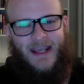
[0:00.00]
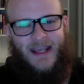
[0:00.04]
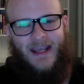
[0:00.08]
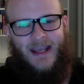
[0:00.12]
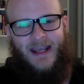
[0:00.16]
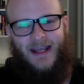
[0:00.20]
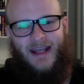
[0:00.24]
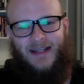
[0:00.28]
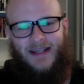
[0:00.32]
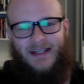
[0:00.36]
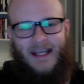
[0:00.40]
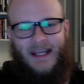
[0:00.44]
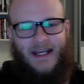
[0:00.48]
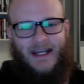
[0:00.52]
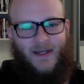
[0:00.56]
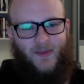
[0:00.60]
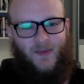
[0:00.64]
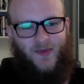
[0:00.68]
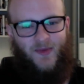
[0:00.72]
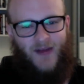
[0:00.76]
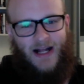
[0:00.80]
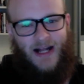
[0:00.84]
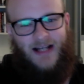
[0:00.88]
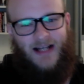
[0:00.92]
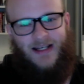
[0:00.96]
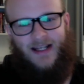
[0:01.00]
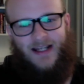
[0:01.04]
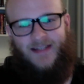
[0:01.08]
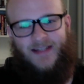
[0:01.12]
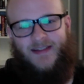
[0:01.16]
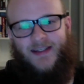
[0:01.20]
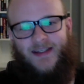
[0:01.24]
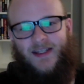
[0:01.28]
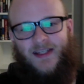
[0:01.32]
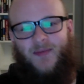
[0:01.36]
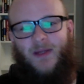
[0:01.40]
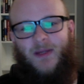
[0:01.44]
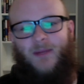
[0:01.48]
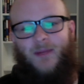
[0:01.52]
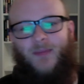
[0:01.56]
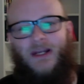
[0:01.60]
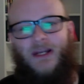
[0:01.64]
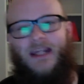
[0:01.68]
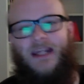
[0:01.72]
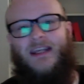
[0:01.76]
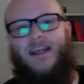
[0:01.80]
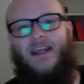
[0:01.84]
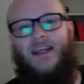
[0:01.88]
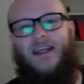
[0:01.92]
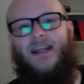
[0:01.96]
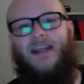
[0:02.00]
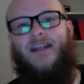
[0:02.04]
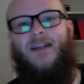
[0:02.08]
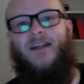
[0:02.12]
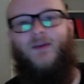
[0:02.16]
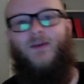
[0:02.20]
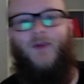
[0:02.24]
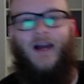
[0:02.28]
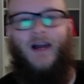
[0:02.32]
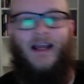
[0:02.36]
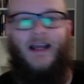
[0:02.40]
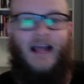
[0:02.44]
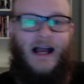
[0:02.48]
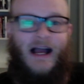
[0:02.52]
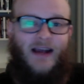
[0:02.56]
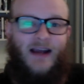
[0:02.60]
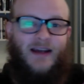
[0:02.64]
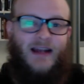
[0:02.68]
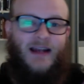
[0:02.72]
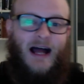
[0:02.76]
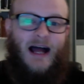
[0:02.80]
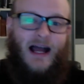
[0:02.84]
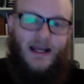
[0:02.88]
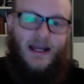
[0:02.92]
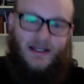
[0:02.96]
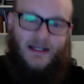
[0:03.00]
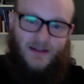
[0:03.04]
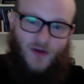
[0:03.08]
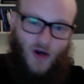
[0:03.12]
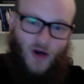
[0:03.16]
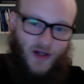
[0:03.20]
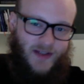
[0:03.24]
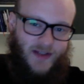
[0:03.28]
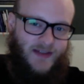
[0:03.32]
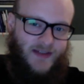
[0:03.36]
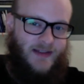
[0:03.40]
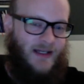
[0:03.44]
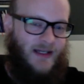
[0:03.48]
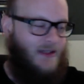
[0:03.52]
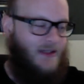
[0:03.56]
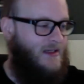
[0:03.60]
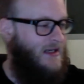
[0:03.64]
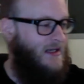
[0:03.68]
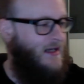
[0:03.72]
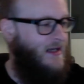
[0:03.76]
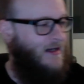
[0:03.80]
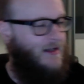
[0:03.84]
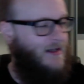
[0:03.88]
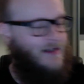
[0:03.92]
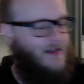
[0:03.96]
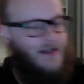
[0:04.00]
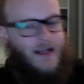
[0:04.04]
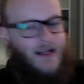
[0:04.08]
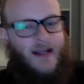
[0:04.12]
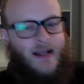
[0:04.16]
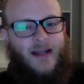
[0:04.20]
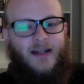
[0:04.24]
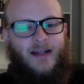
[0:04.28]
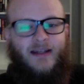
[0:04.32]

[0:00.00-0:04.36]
In jedem Fall lässt sich mit Blick in die Vergangenheit konstatieren,